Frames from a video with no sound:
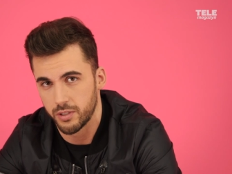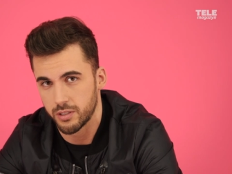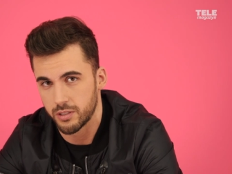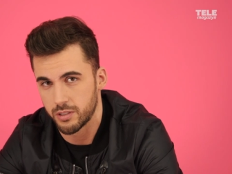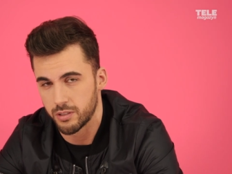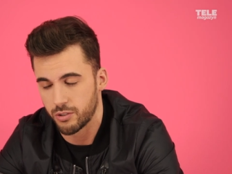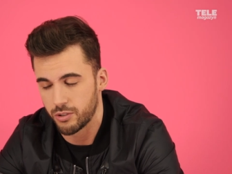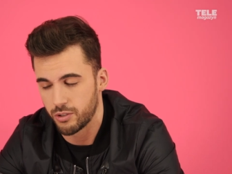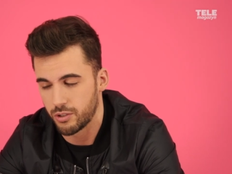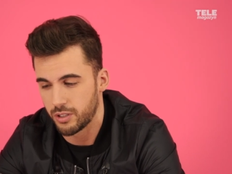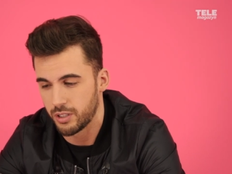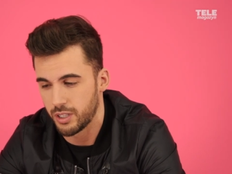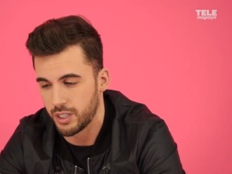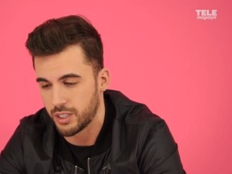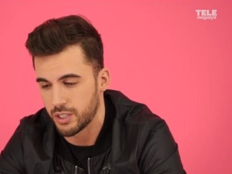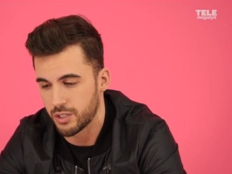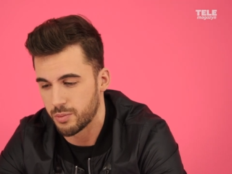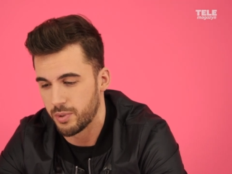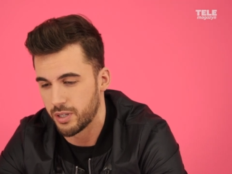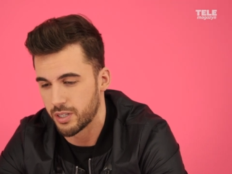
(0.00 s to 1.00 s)
więc
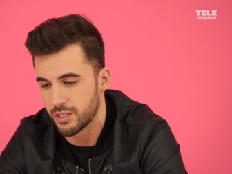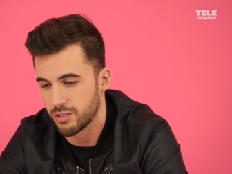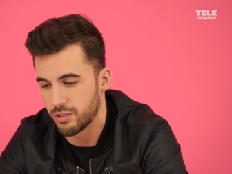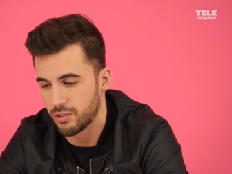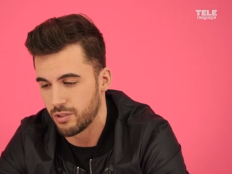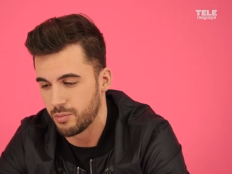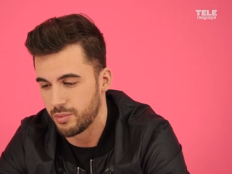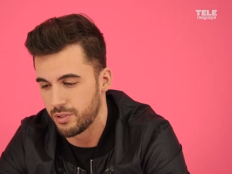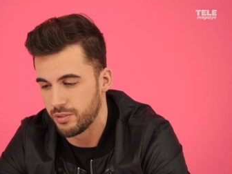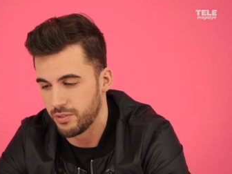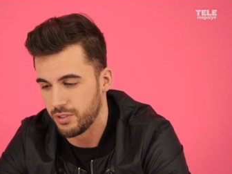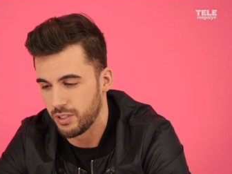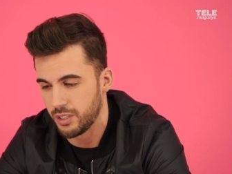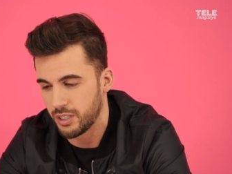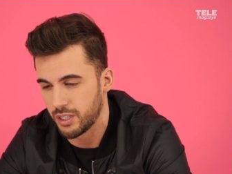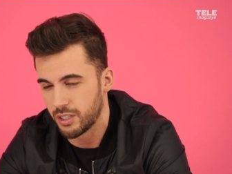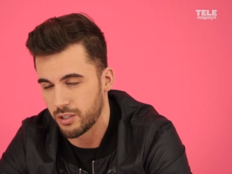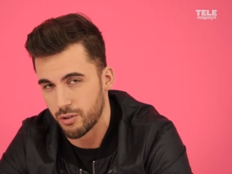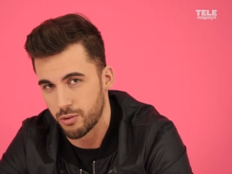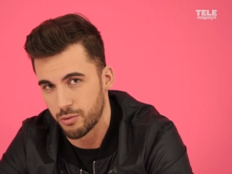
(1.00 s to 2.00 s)
osiągnęła też bardzo dobry
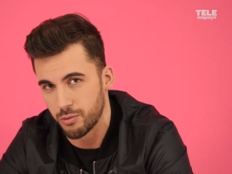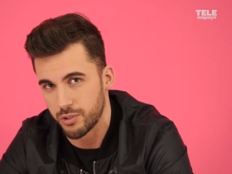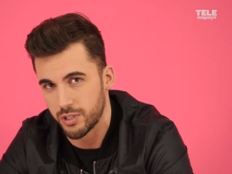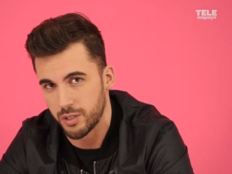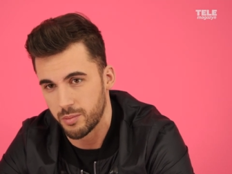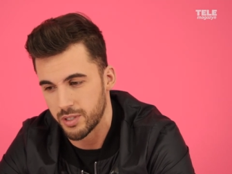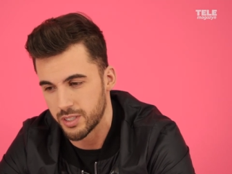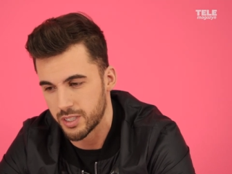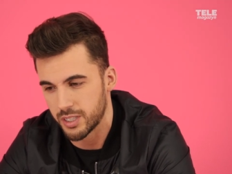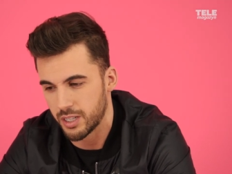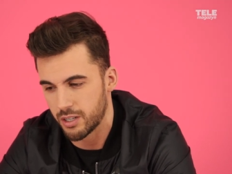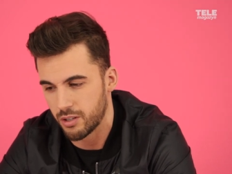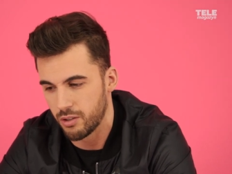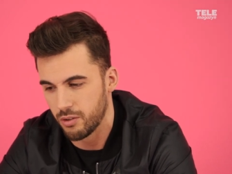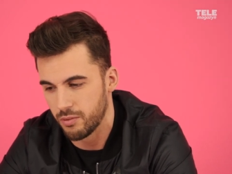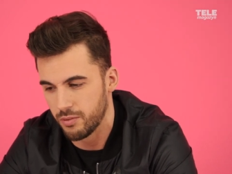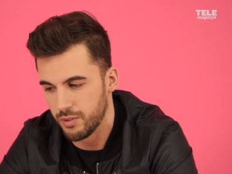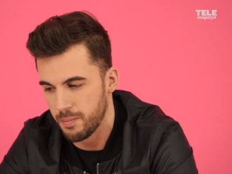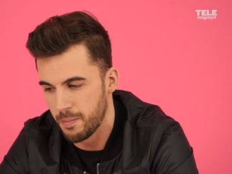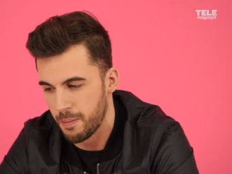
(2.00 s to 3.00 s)
wynik na konkursie
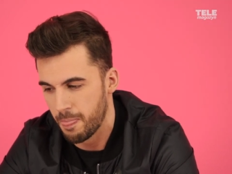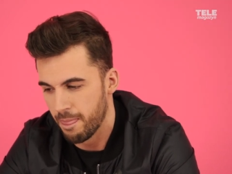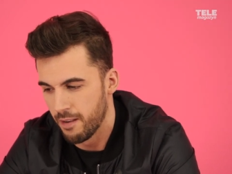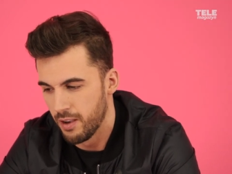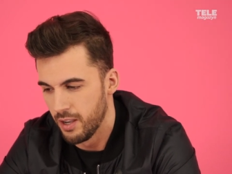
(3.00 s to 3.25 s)
międzynarodowym.